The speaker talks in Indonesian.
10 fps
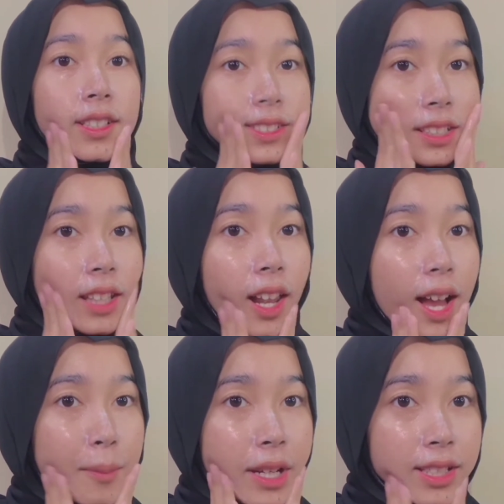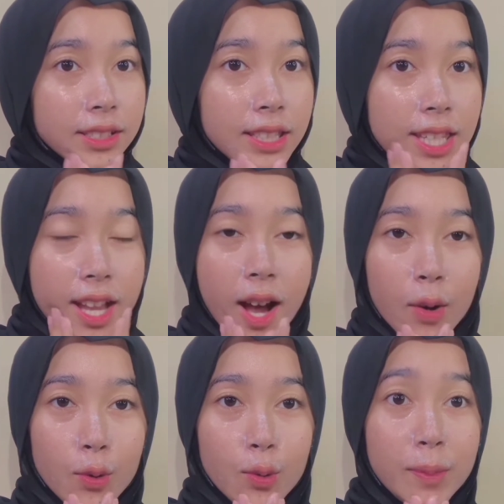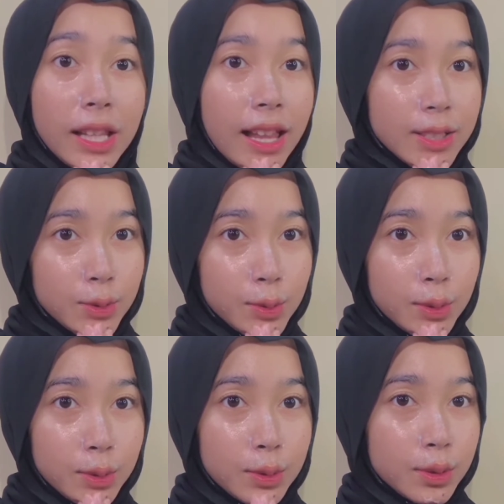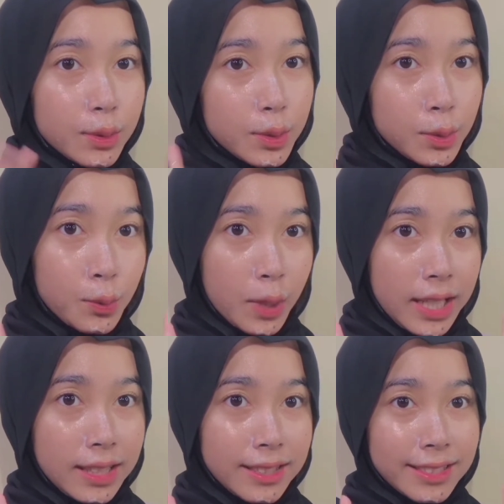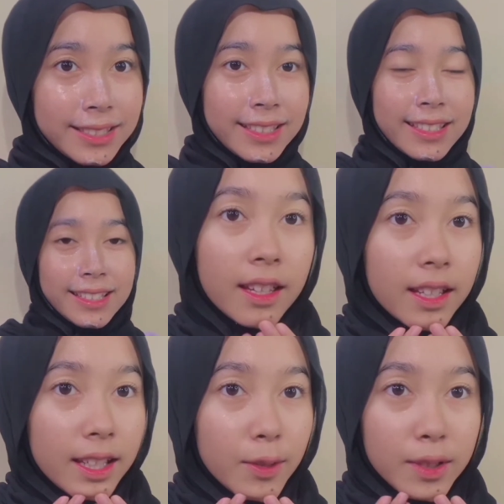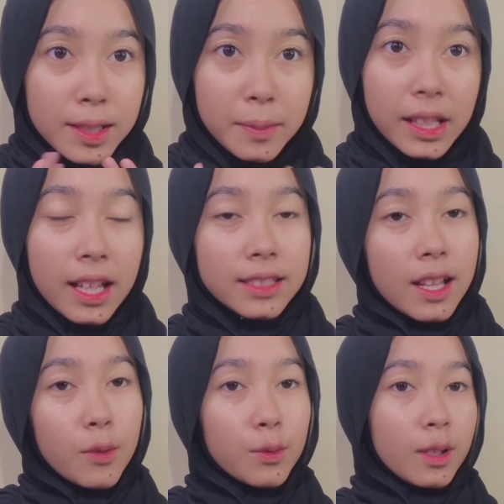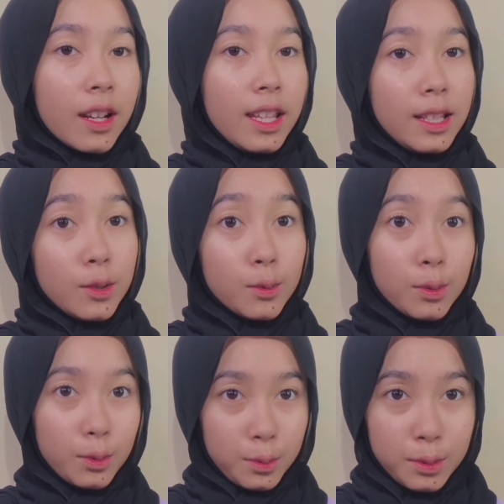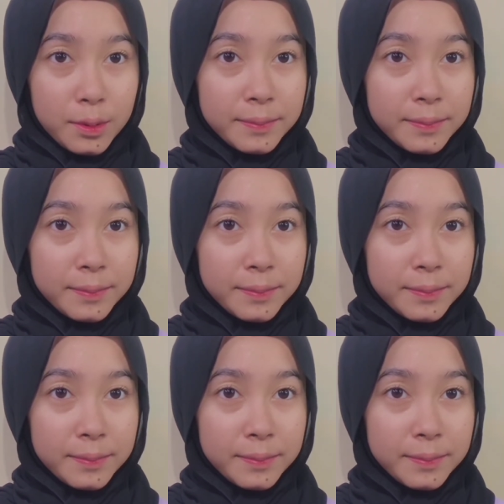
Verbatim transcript: Setelah bersih, aku bilas dulu. Wait, ini udah dibilas, aku keringin dulu.